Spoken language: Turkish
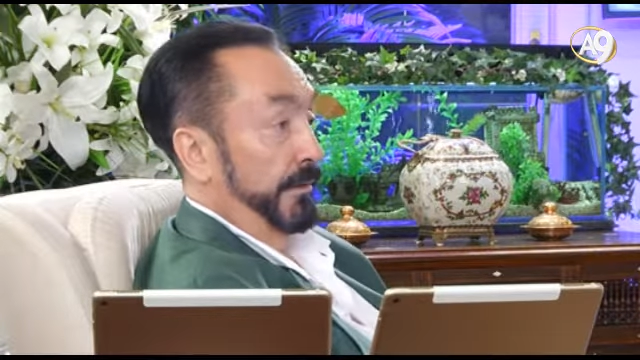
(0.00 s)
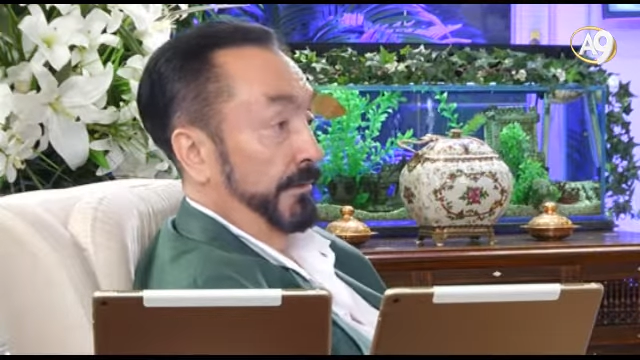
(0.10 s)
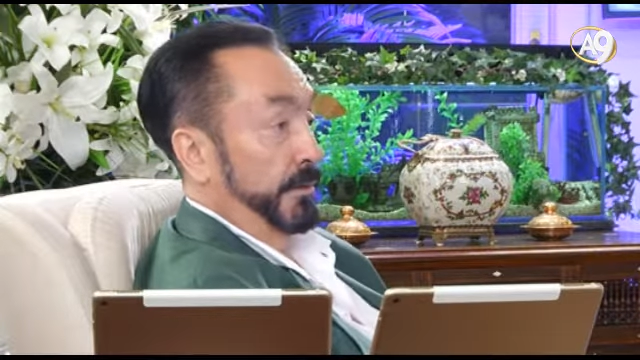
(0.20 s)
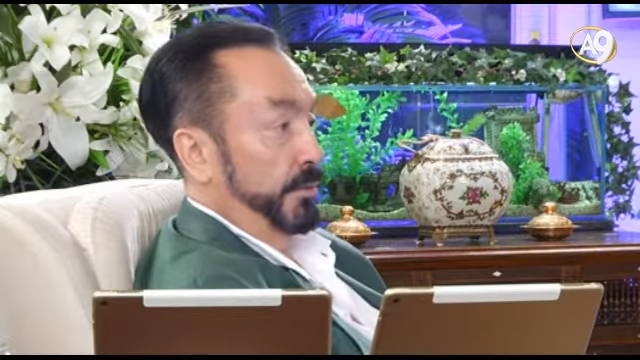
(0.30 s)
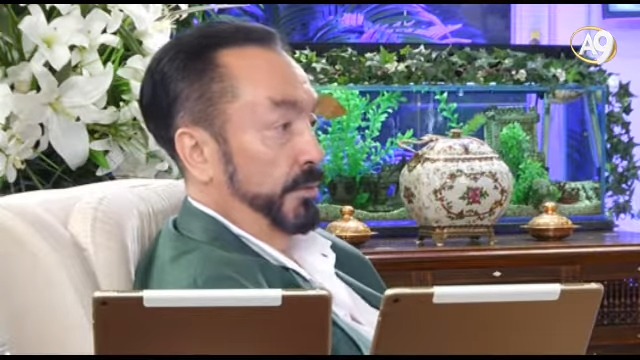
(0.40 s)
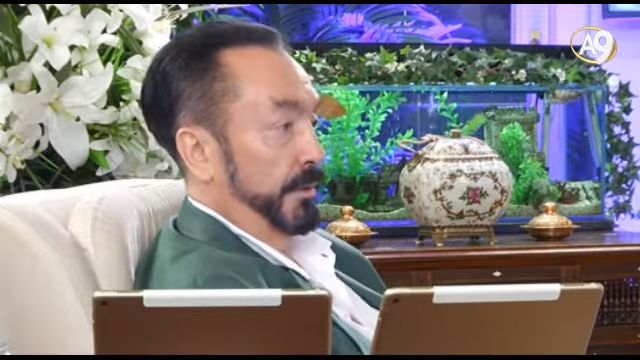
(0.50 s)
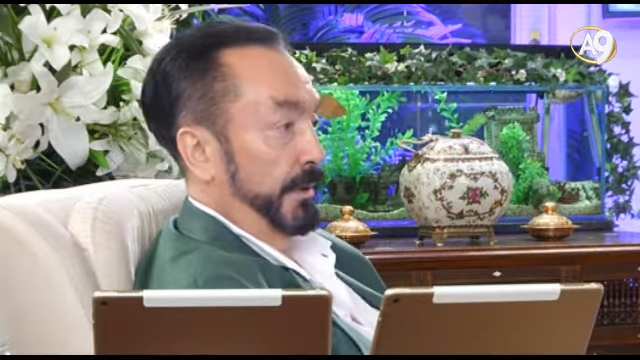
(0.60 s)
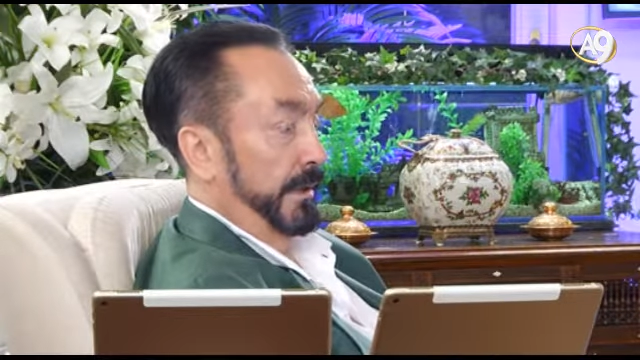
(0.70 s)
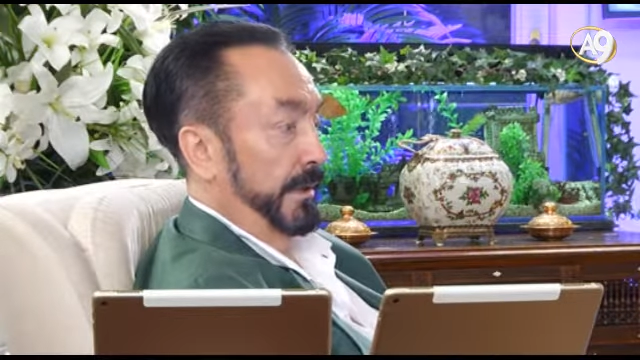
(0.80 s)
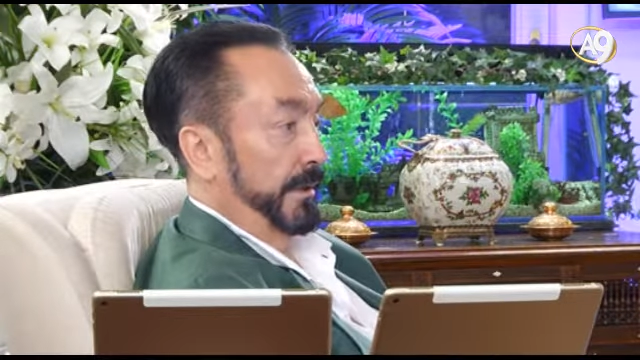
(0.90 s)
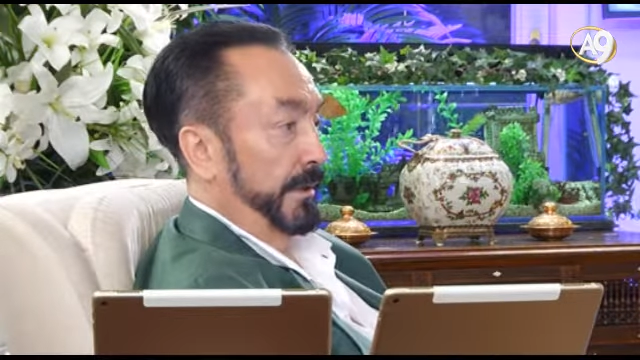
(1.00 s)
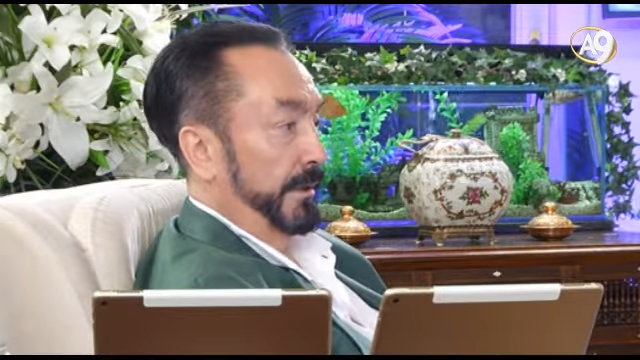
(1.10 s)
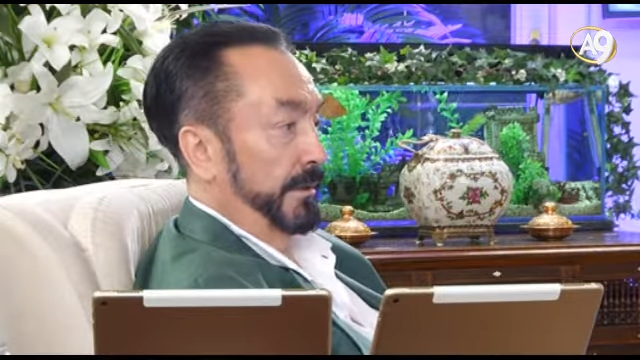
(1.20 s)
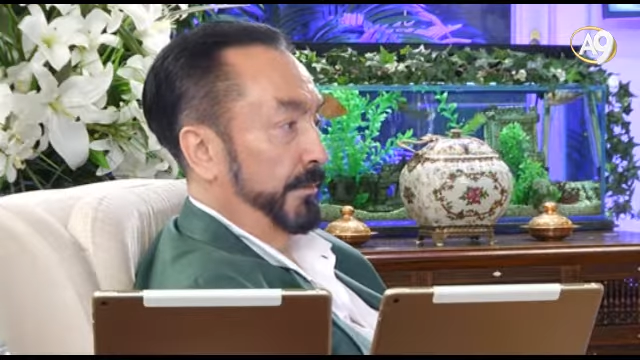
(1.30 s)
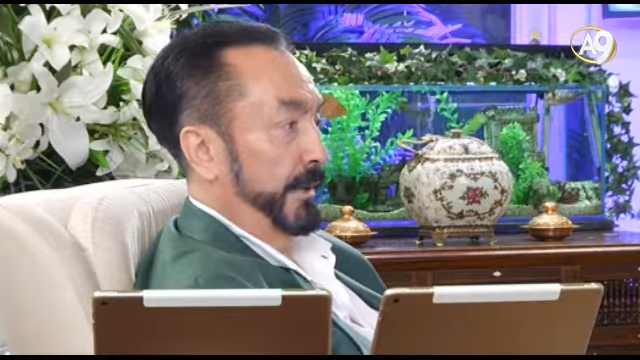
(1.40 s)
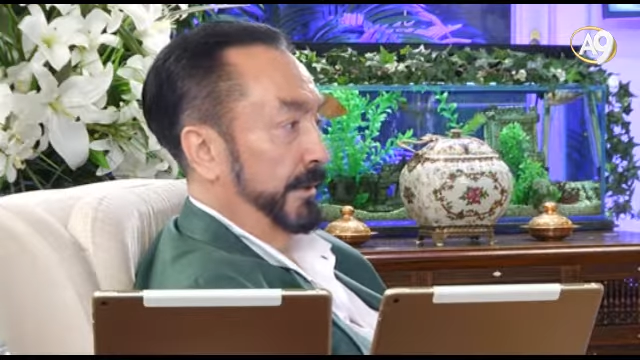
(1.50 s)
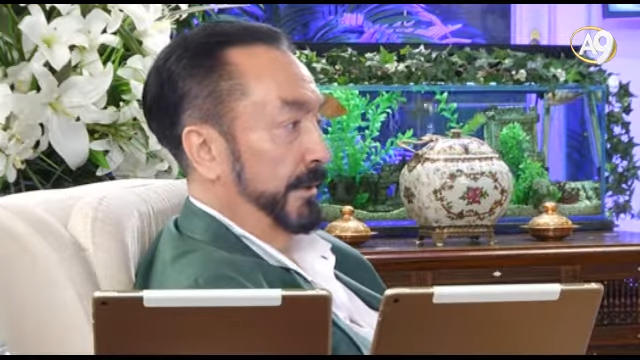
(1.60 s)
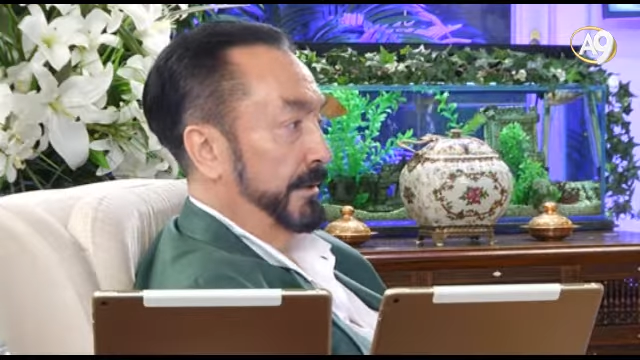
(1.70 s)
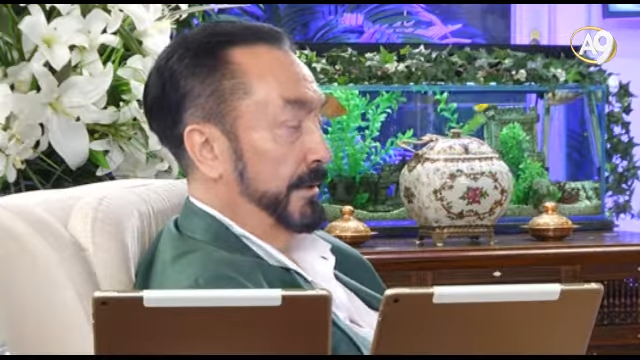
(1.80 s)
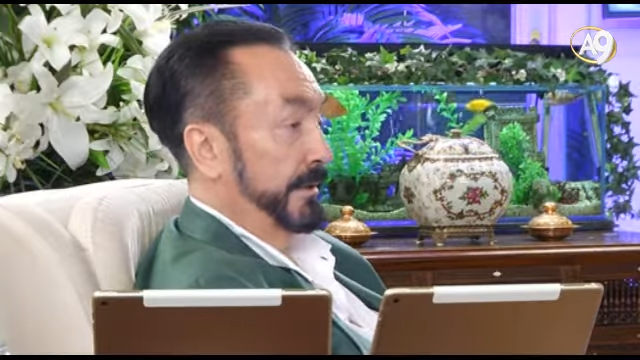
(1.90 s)
ve sünni kaynaklardan Mehdi
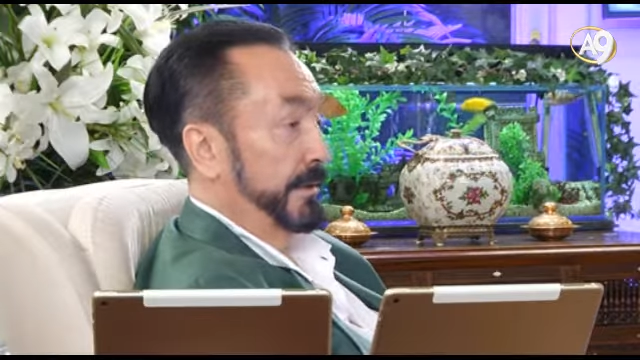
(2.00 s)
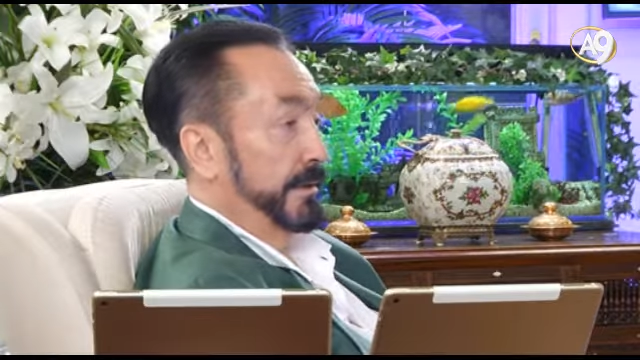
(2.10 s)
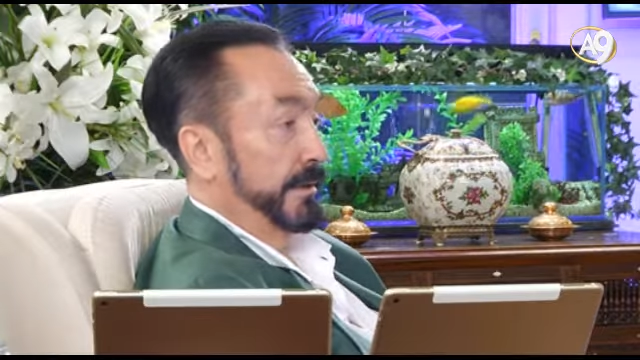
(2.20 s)
hadislerin